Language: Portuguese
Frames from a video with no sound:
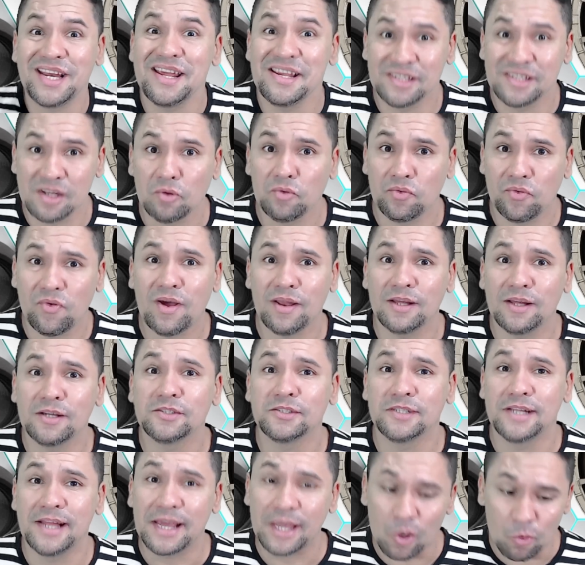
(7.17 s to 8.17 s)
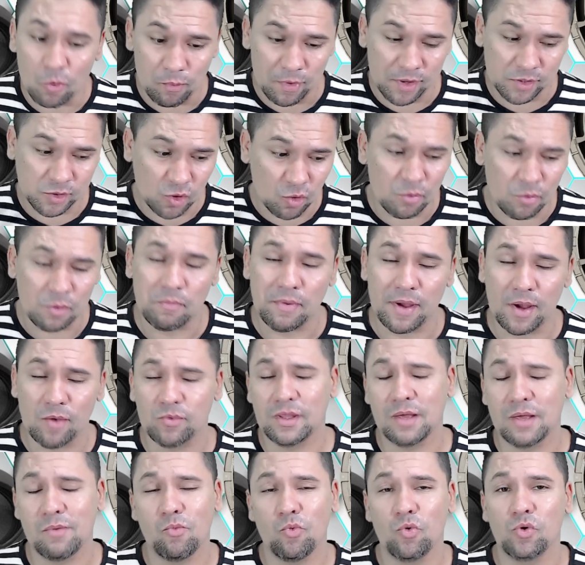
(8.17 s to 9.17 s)
três alto-falantes, né? Que o pessoal me
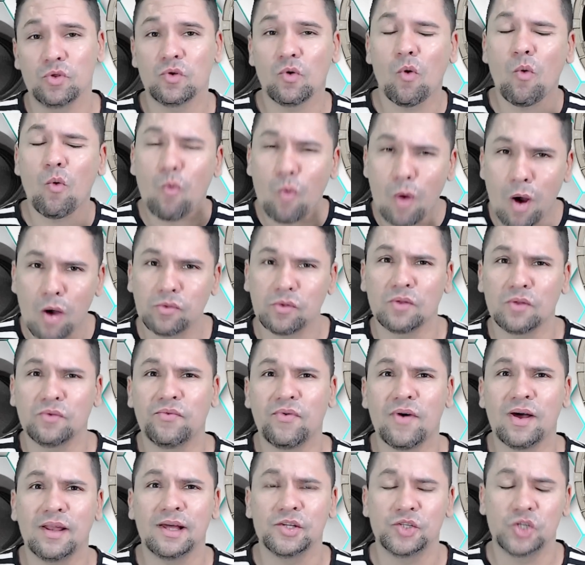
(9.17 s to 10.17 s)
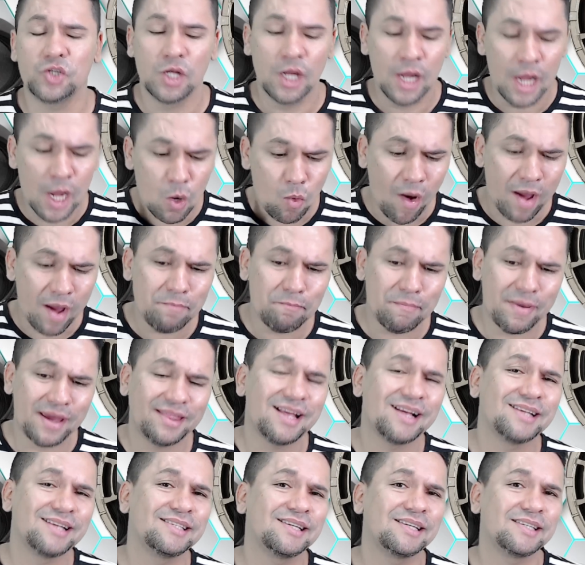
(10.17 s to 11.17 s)
pergunta muito, ou qual alto-falante? Qual a
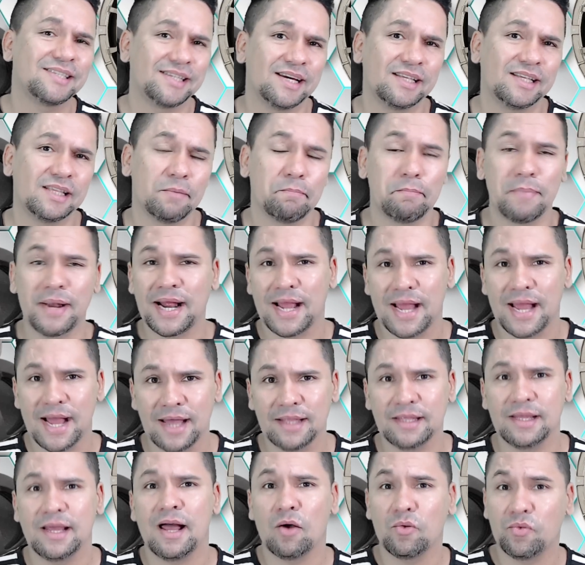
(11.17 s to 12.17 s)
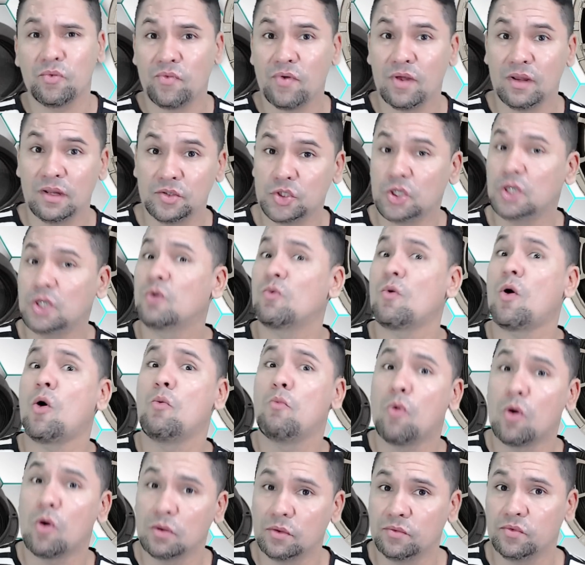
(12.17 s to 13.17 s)
impedância certa para cada alto-falante e qual
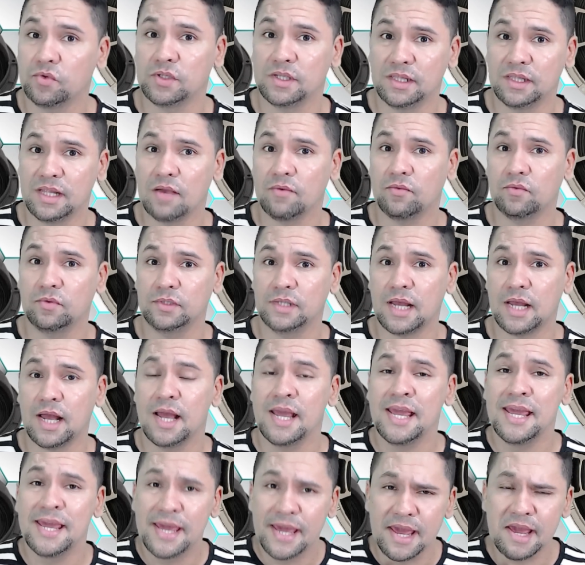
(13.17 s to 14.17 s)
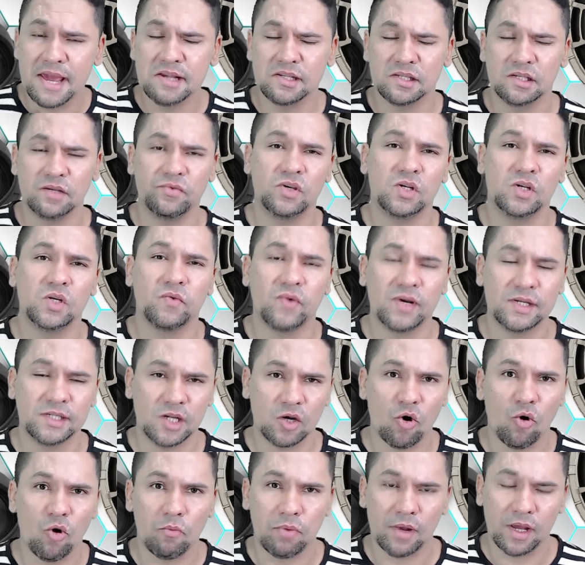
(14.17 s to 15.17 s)
modo você deve usar? Esse vídeo vai ser
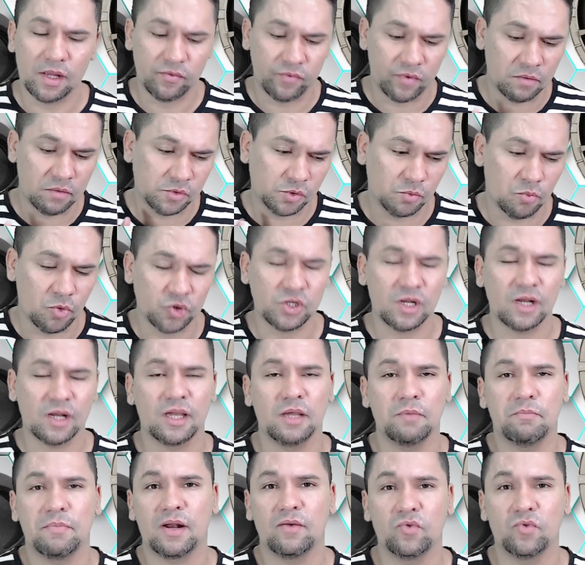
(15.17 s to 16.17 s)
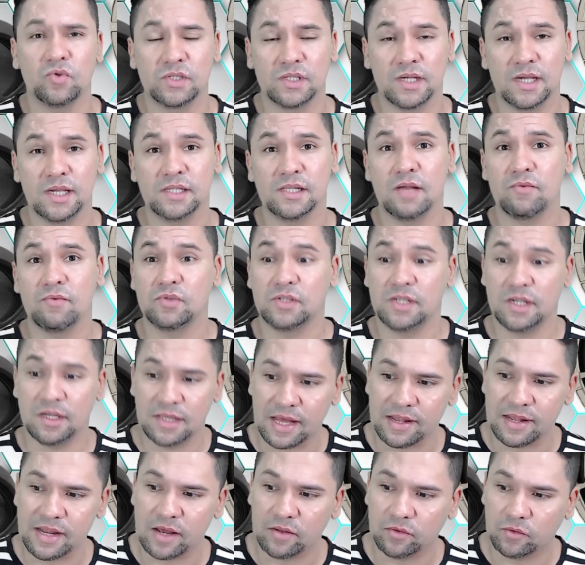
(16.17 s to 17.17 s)
completo, vamos mostrar aqui para vocês, né? Você que
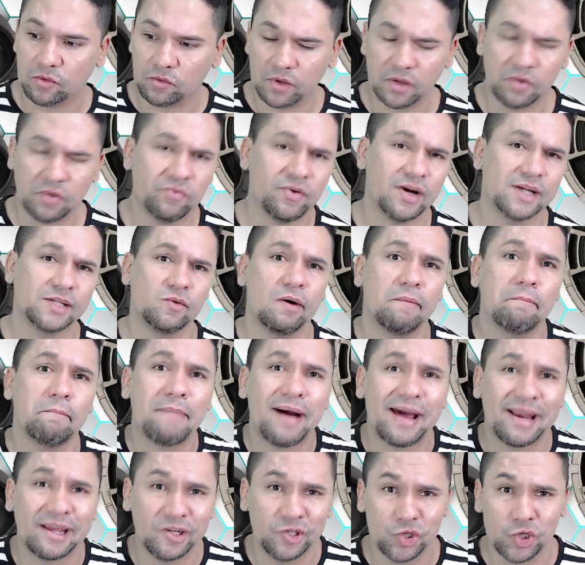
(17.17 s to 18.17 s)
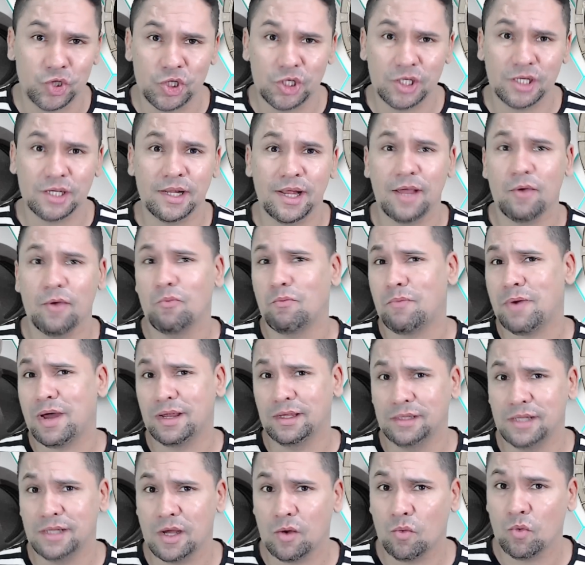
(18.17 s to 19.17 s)
está na dúvida em fazer uma paredinha, né? Um
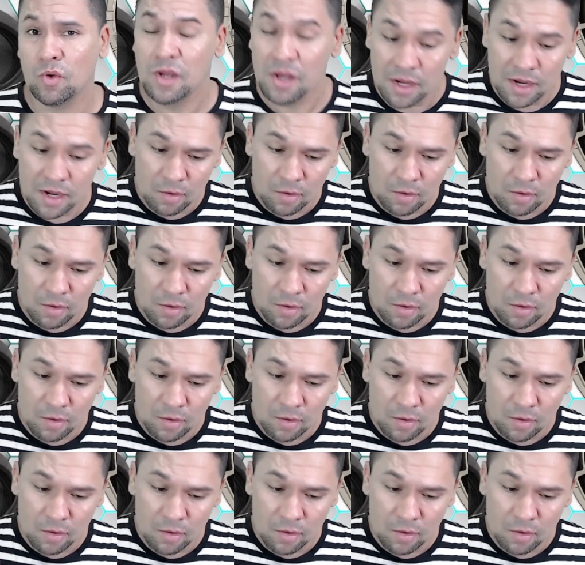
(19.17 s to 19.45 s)
paredão.